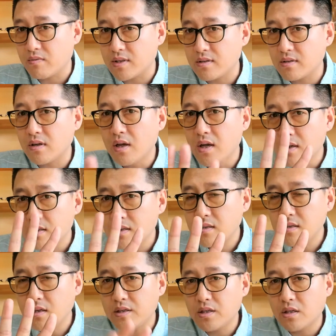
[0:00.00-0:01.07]
字？
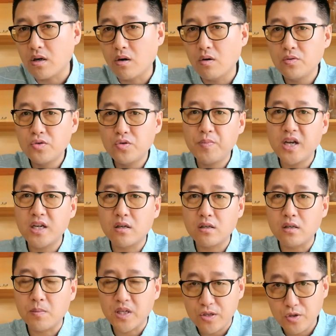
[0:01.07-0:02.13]
四个镜头就变成
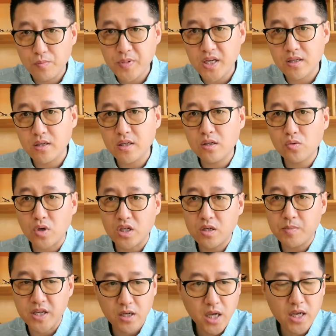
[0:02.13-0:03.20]
什么呢？就变成一个短视
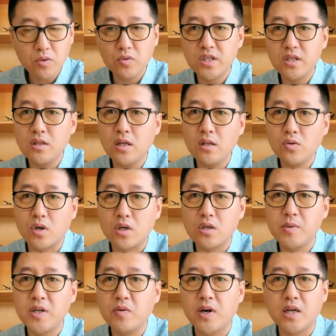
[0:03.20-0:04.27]
频。哎，我今天的短视
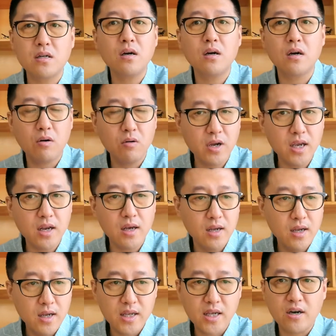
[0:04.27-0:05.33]
频完事儿了，OK 了，
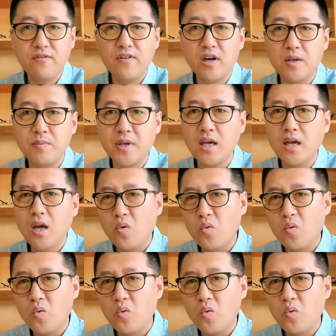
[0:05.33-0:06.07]
然后放一边。